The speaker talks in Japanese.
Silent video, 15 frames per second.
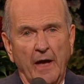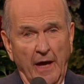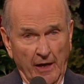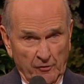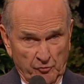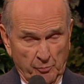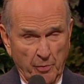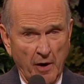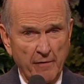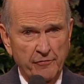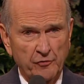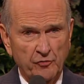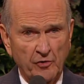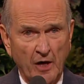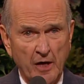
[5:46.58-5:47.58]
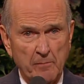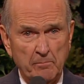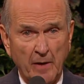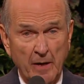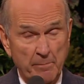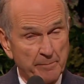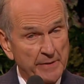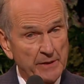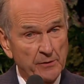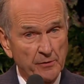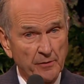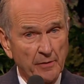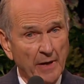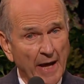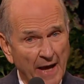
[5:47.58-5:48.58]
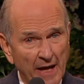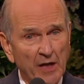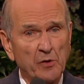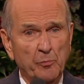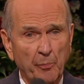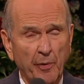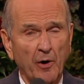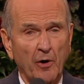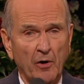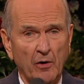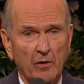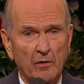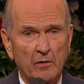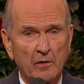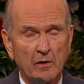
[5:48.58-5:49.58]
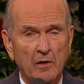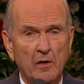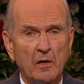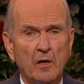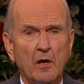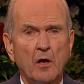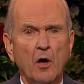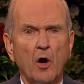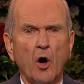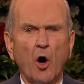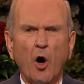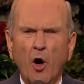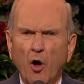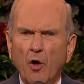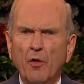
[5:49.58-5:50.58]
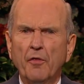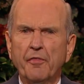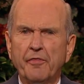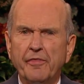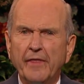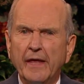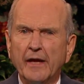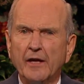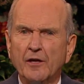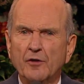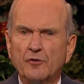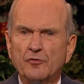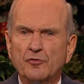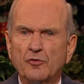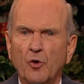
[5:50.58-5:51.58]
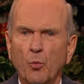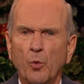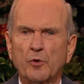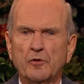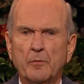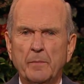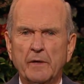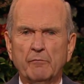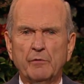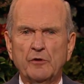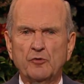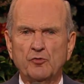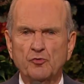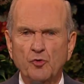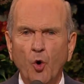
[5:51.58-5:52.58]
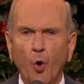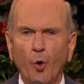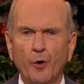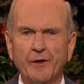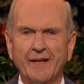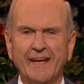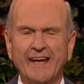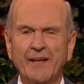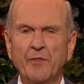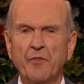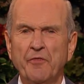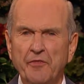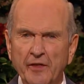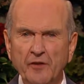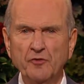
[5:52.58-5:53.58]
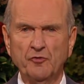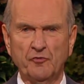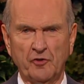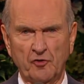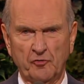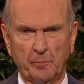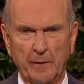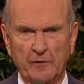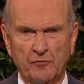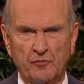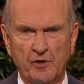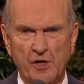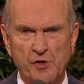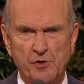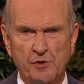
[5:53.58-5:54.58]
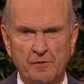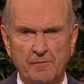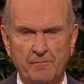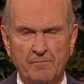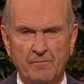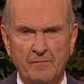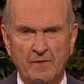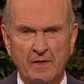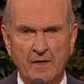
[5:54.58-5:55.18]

ペテロとパウロが予言したように全てのものがこの真剣時代で回復されることになっていました